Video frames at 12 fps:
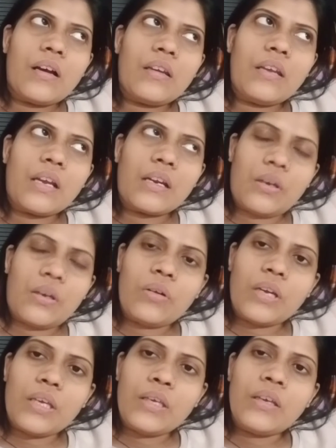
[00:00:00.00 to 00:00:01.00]
लखनऊ
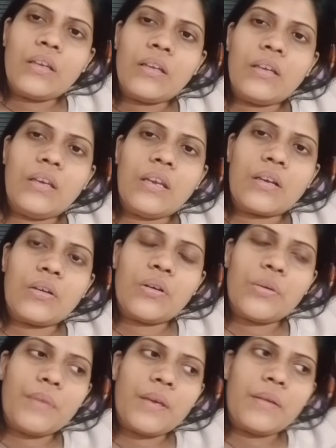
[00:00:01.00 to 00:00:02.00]
गई
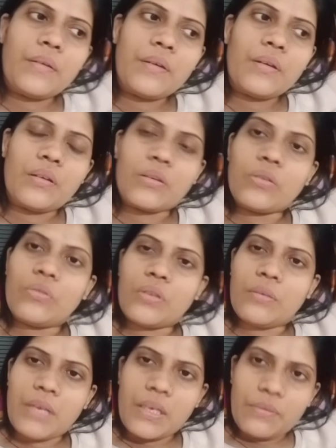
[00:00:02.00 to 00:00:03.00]
लखनऊ में
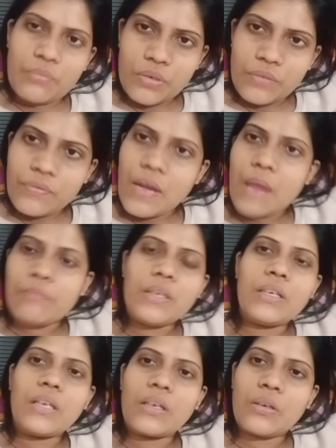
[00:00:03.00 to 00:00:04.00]
क्योंकि मेरे पूरी
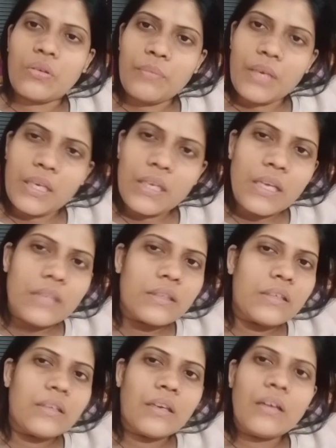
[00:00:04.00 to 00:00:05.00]
फैमिली लखनऊ में ही
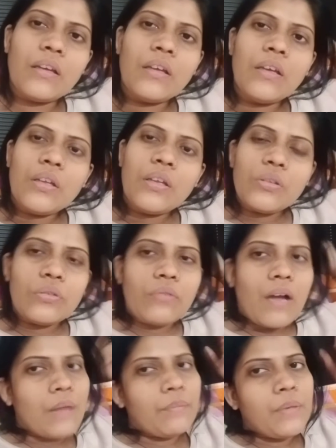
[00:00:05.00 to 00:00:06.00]
रहती है तो
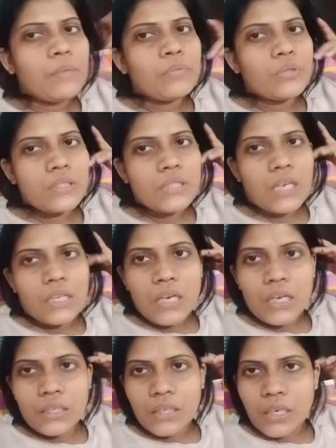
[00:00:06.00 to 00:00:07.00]
वहाँ पे मुझे
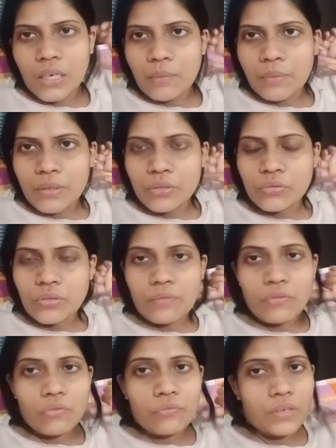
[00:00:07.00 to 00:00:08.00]
ज़्यादा अकेलापन जो है
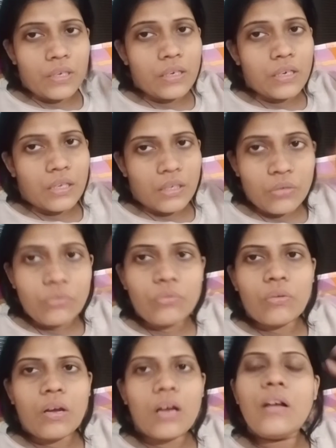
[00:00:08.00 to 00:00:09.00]
वो फील नहीं
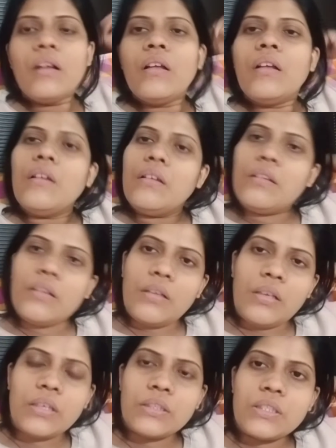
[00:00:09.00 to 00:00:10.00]
हुआ
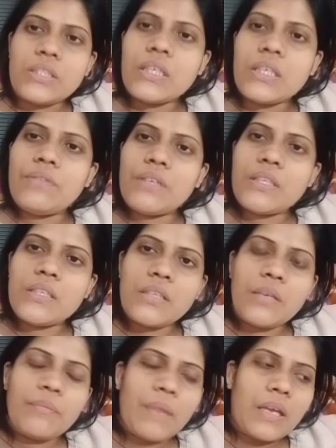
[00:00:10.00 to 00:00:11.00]
जिसकी वजह
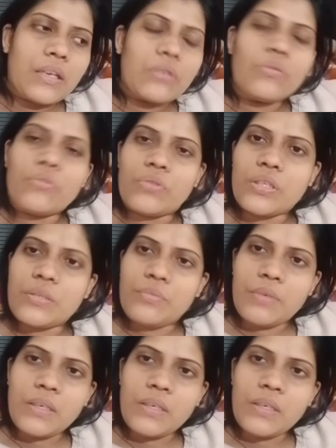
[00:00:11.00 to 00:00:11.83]
से मैंने कोशिश भी